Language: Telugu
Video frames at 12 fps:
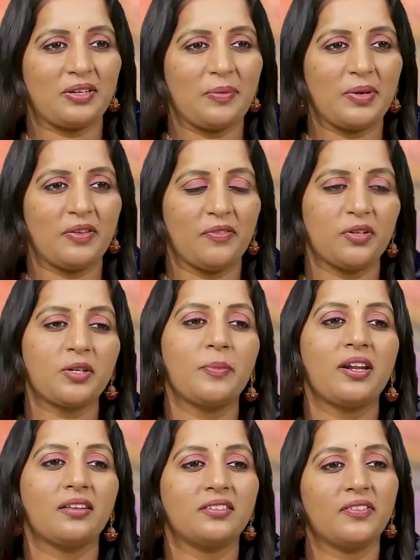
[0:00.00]
ఓకే మరి వృషభ
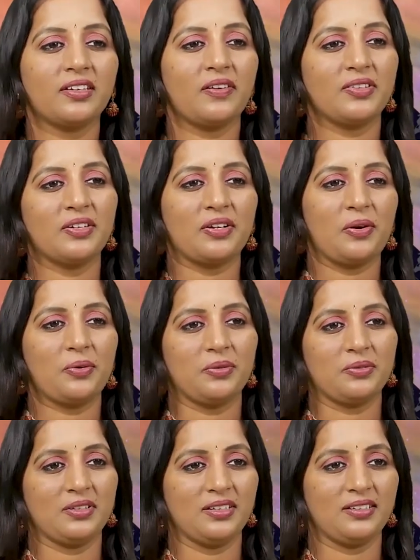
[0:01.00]
రాశి వారికి ఏ విధంగా
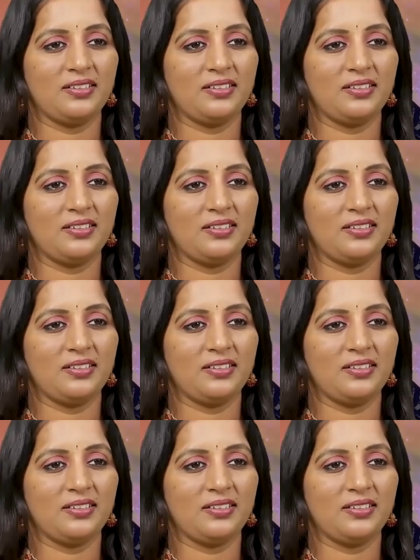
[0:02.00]
ఉంటుంది